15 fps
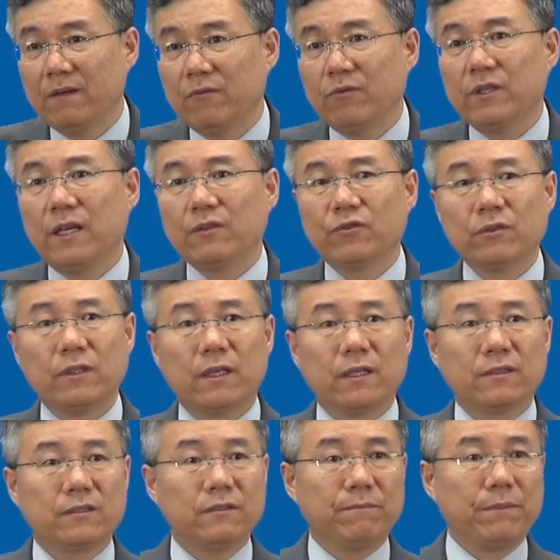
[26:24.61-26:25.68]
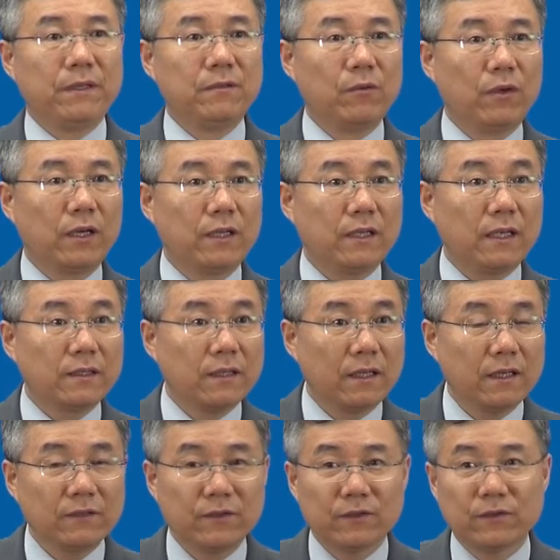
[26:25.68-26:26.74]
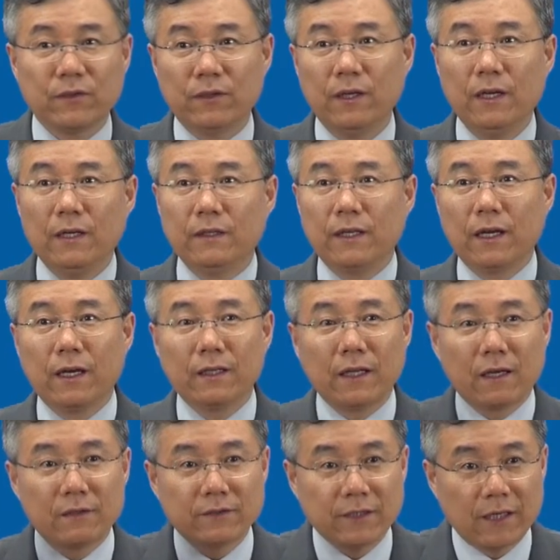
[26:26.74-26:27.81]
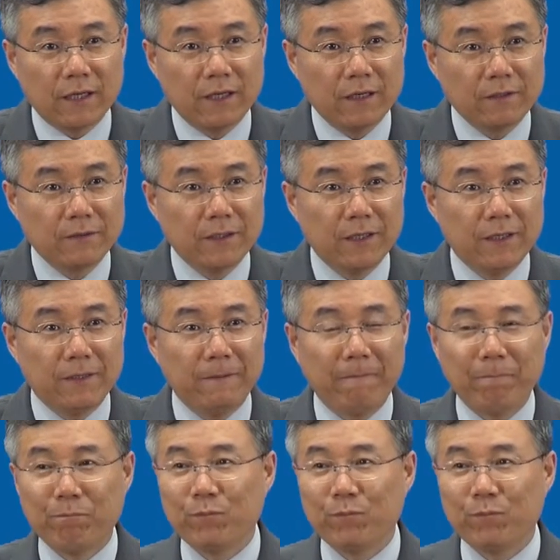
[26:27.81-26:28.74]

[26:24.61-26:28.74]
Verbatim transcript: 우리 예수님께서 베드로에게 나타나셔서 내가 나를 사랑하느냐,